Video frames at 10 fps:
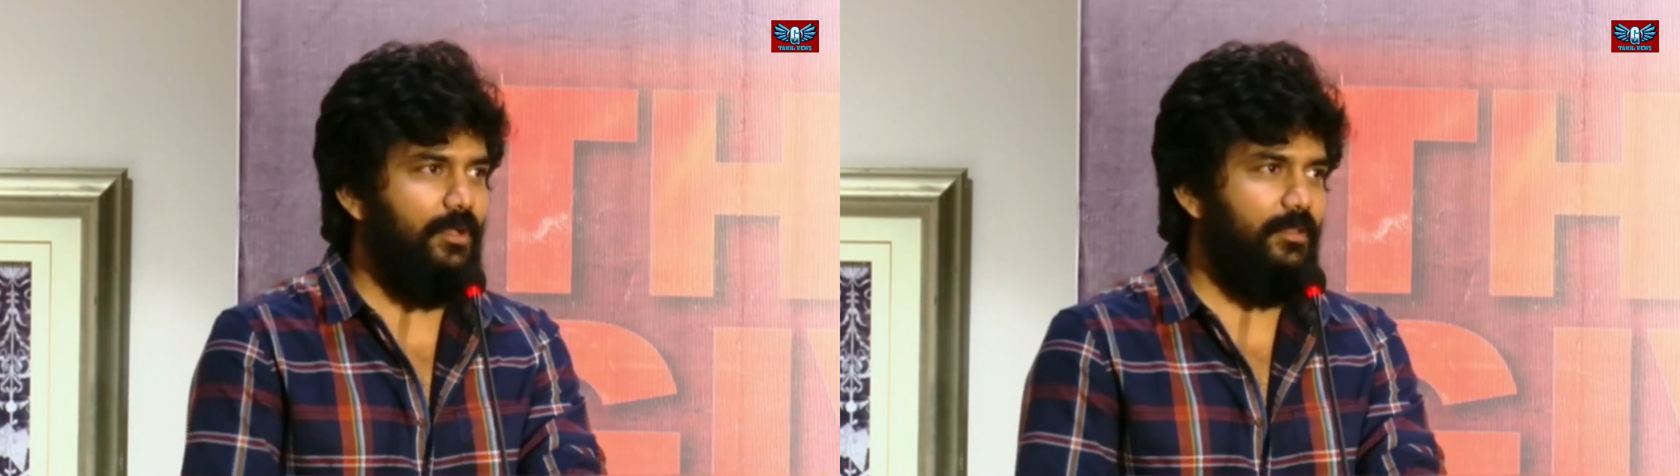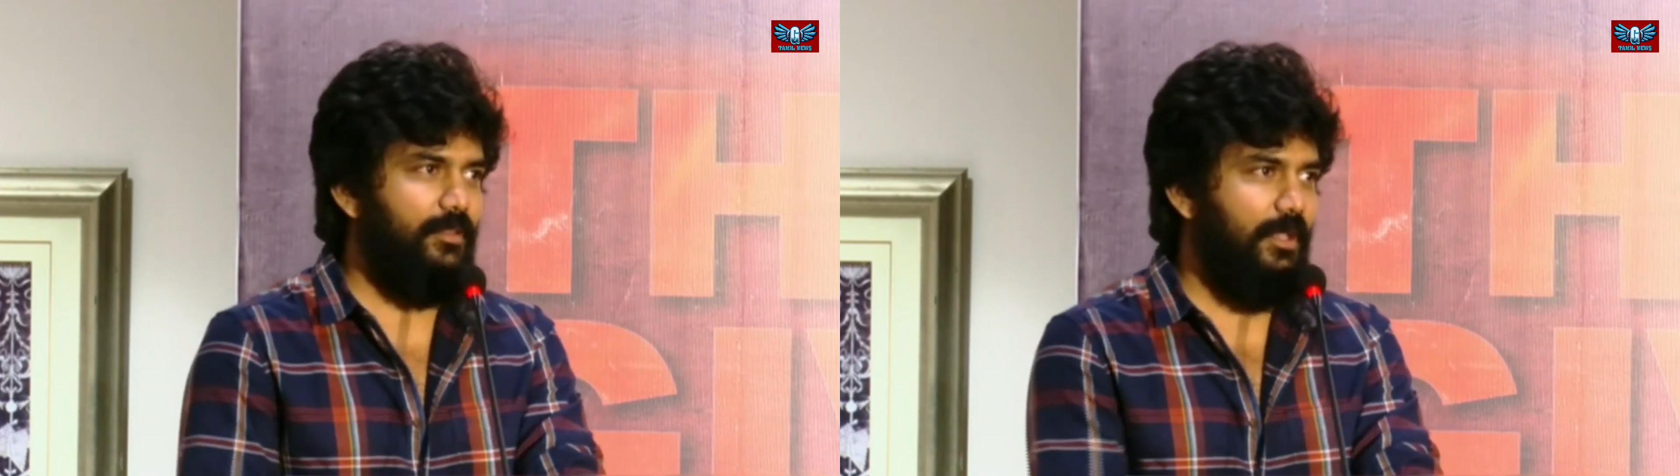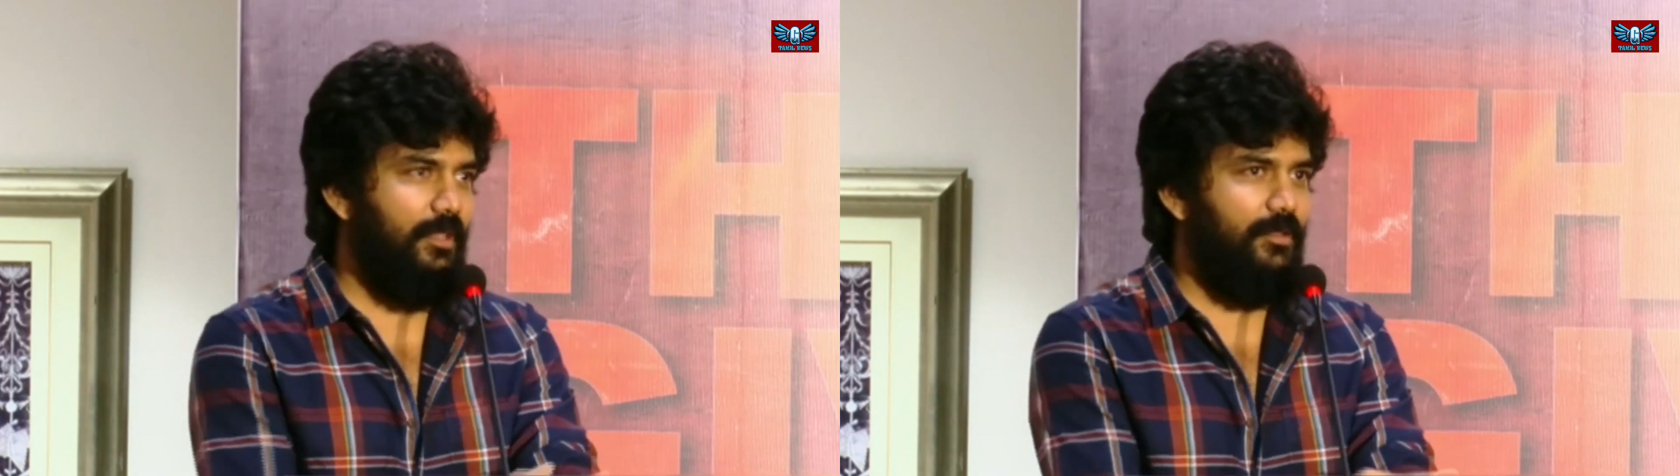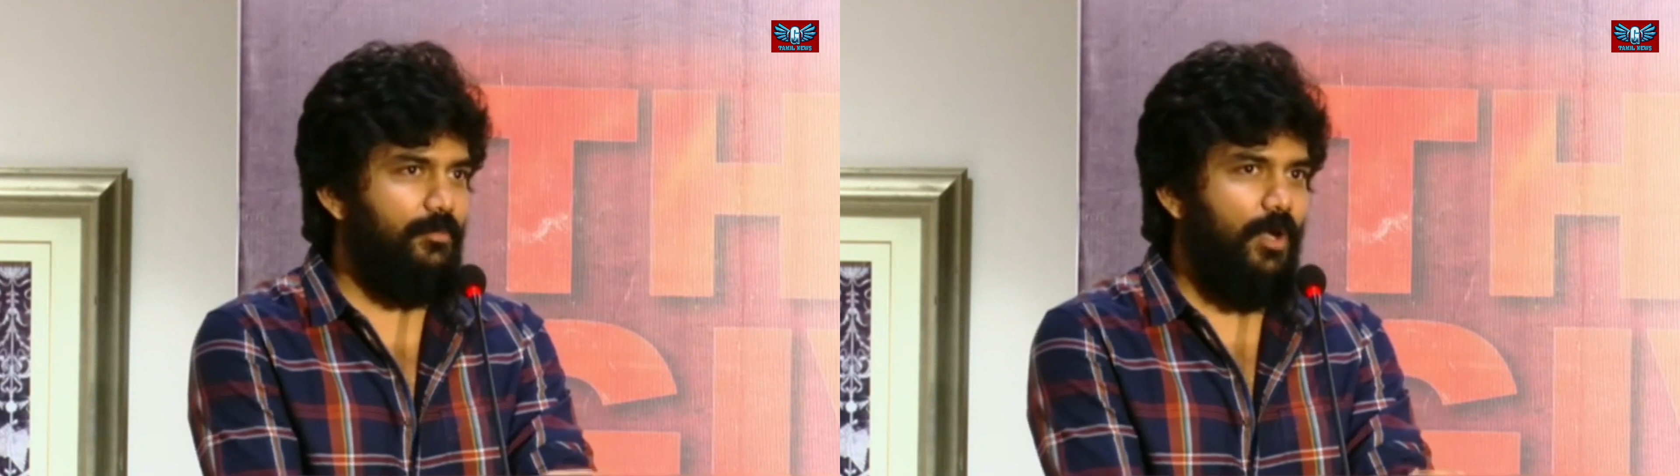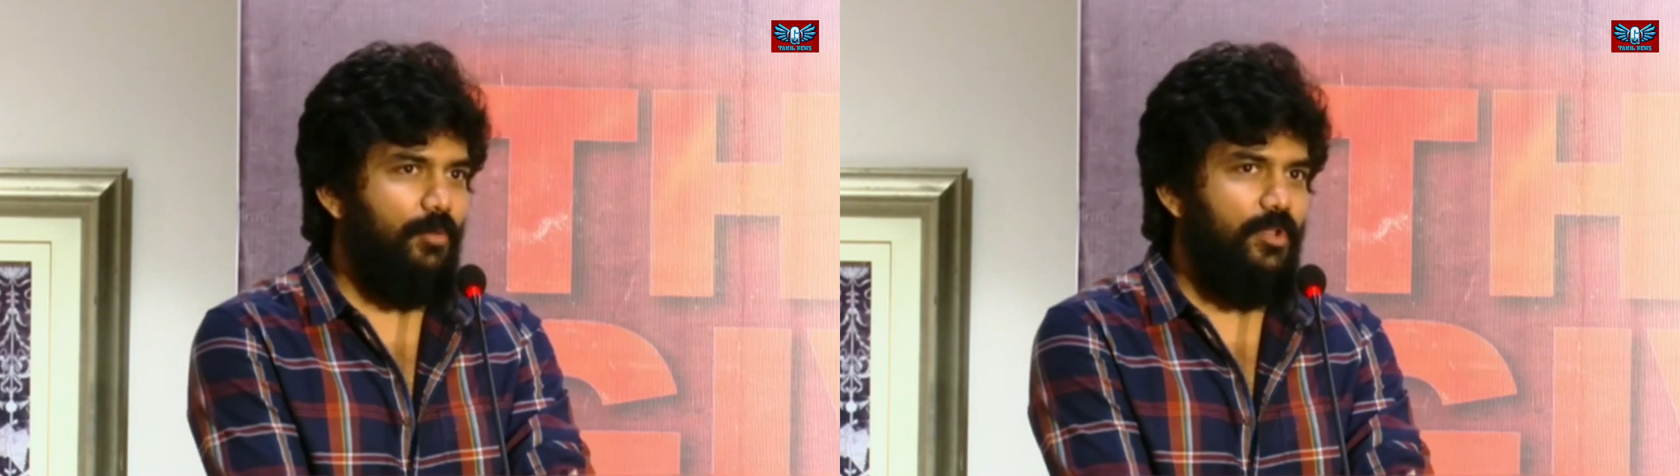அந்த கதை
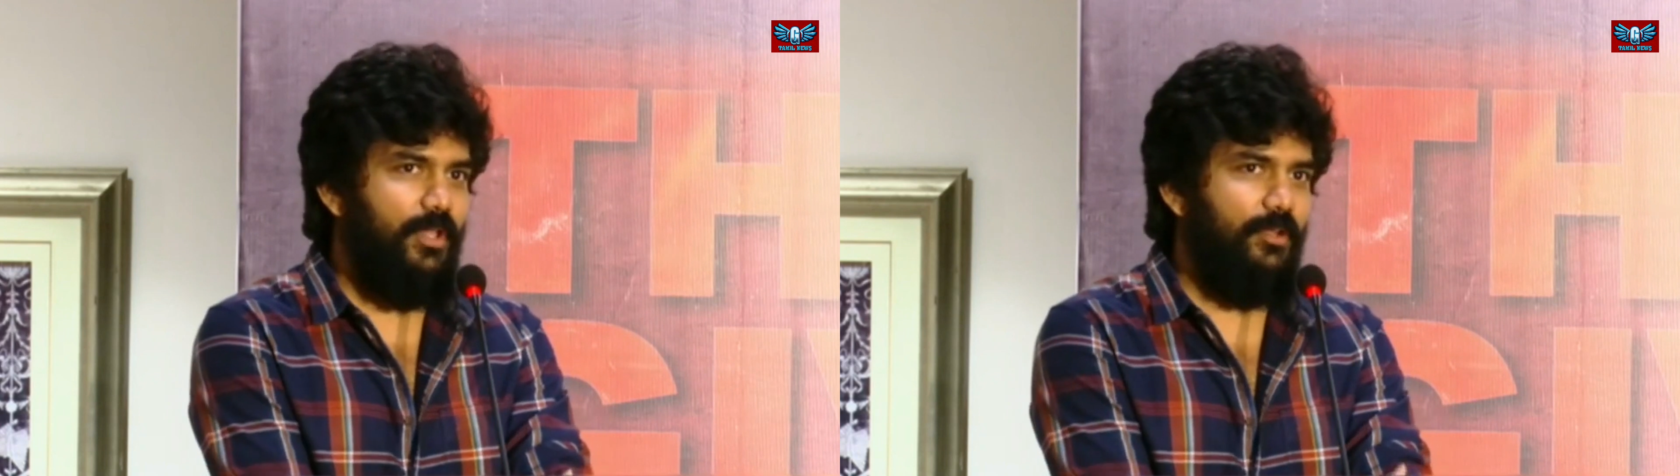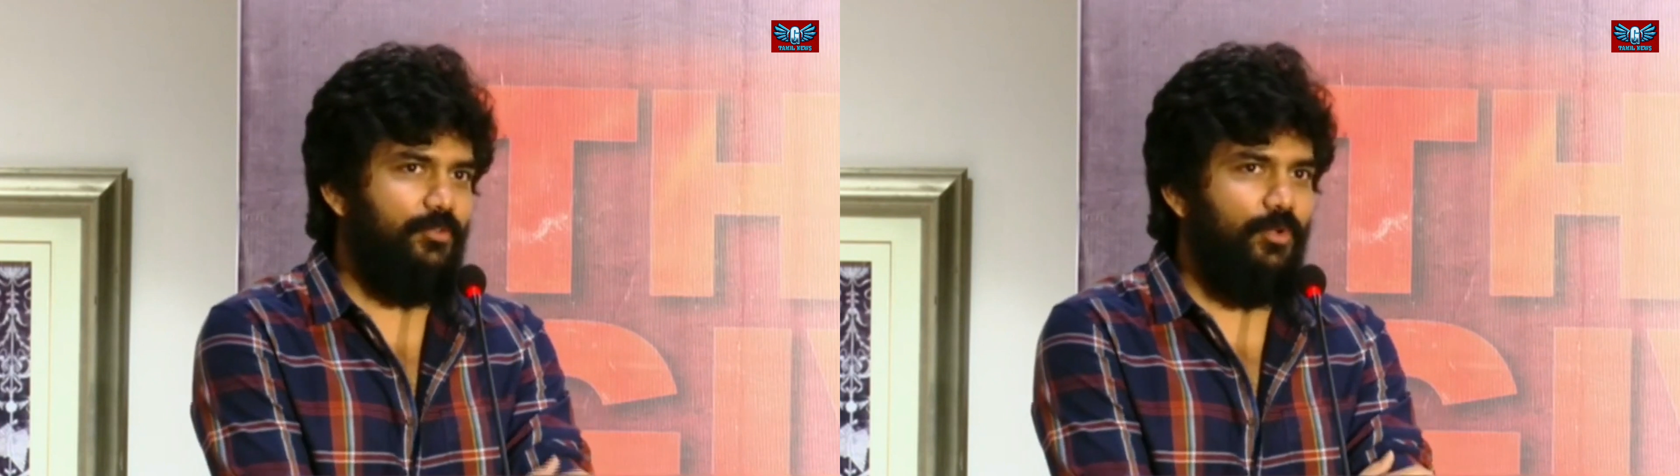பாபு என்கிட்ட